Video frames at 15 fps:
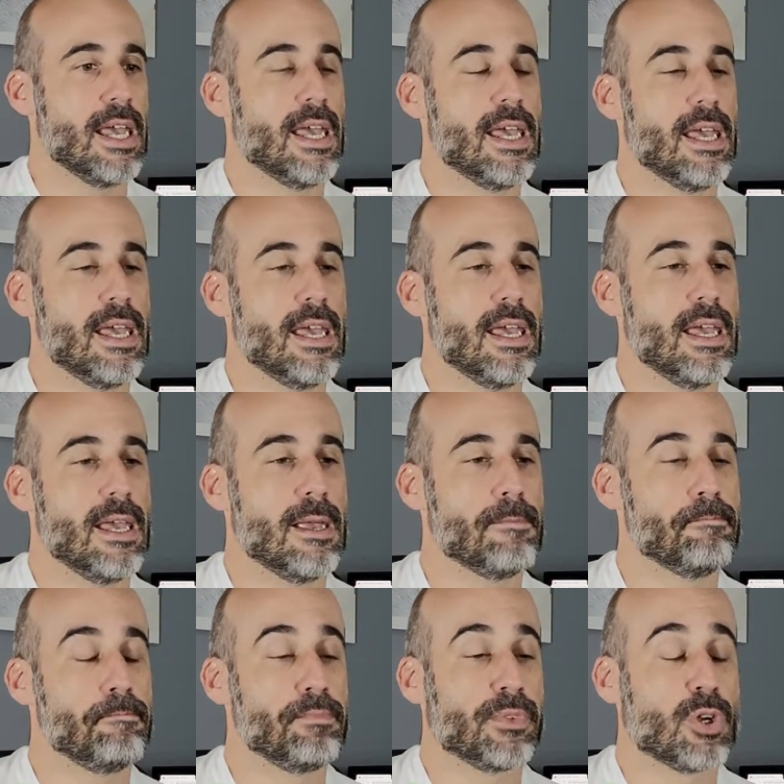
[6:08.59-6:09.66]

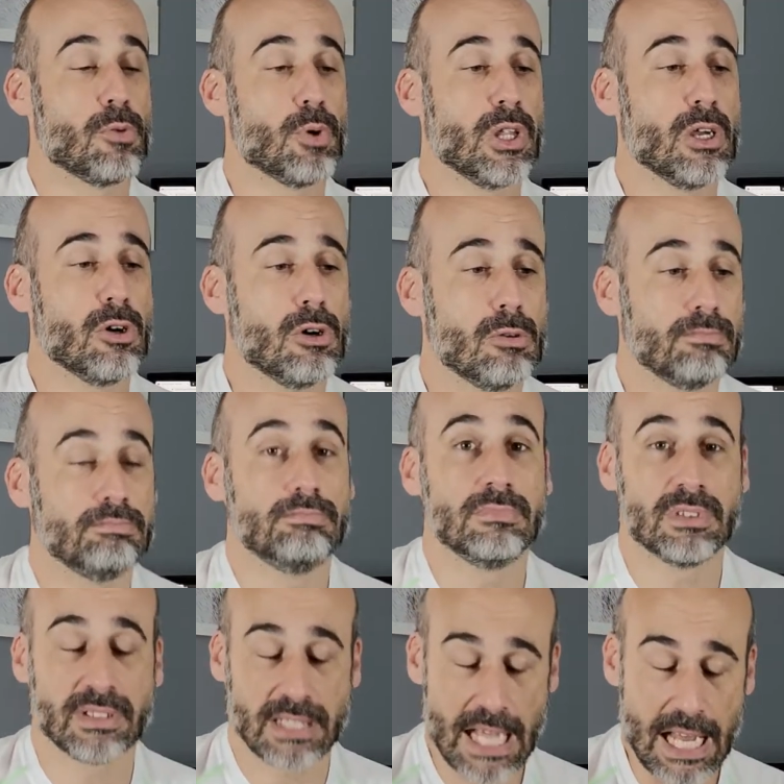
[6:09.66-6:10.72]
Eh, como digo,
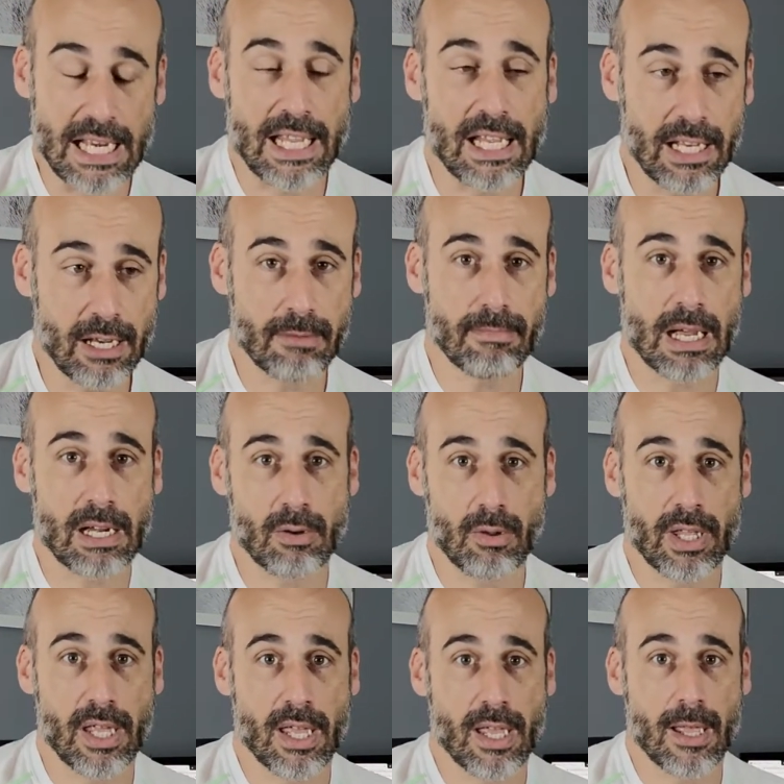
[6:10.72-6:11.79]
sale el
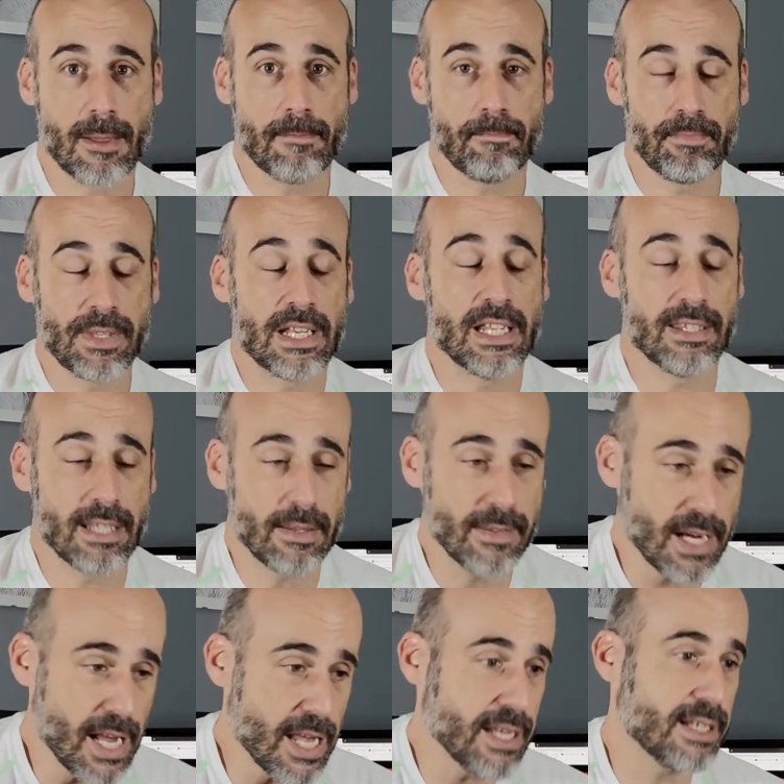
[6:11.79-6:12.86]
hermano de, de,
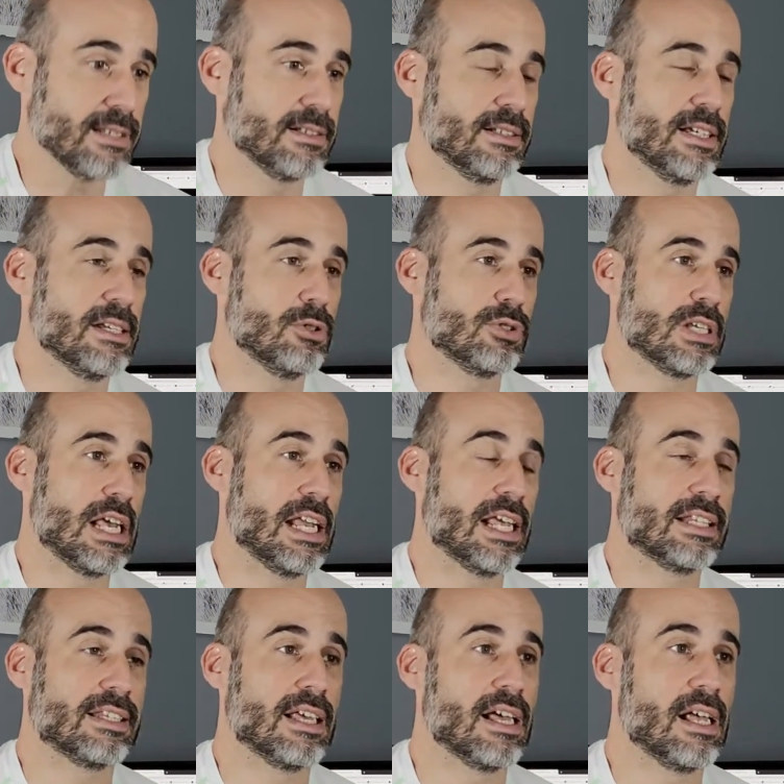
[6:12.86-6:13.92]
Nathan Drake, que no sale
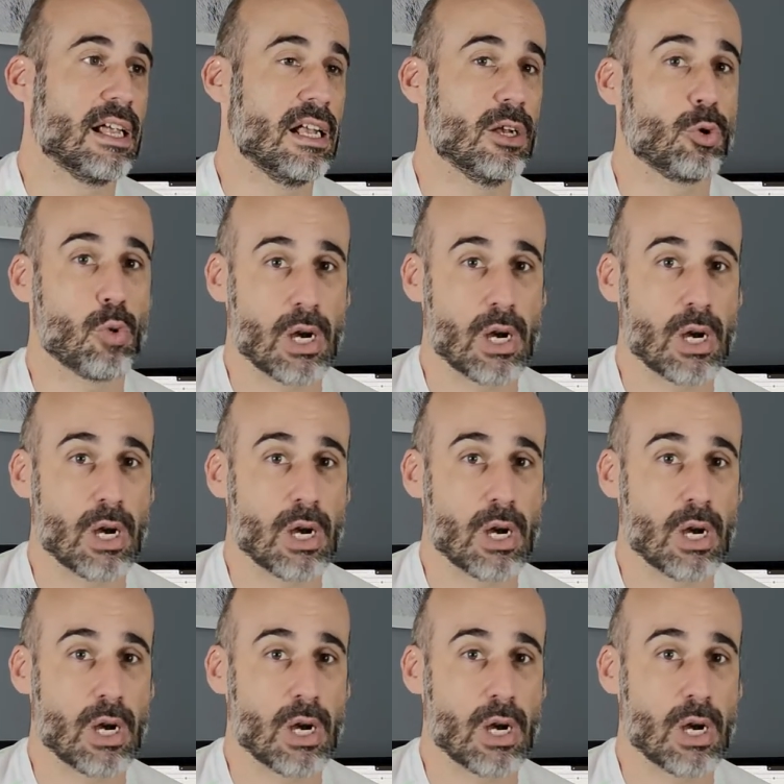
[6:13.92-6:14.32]
hasta el